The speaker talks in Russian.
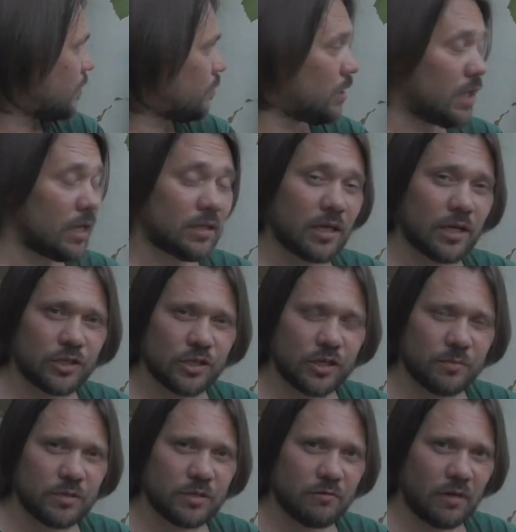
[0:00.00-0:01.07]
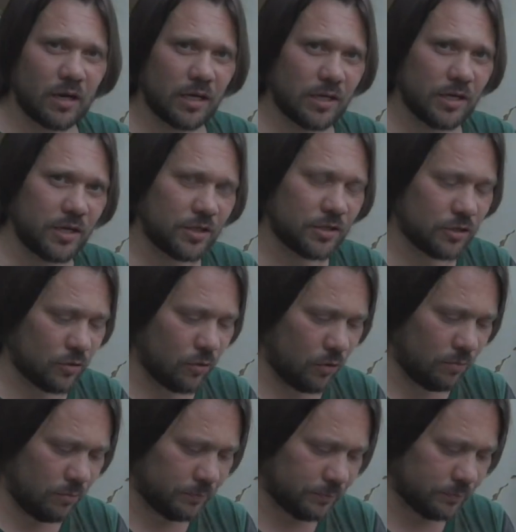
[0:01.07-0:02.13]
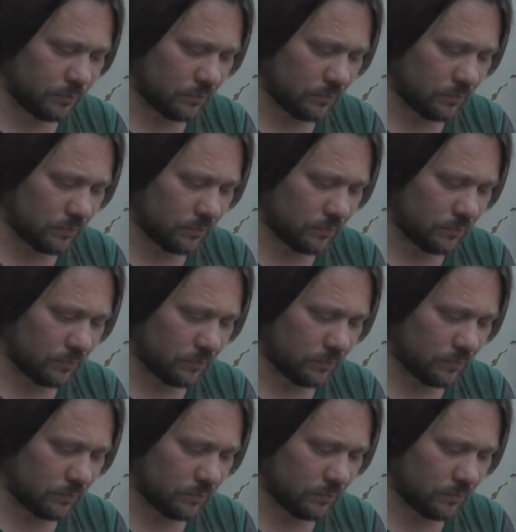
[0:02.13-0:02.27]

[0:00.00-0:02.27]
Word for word: Меня также обзывали еретиком,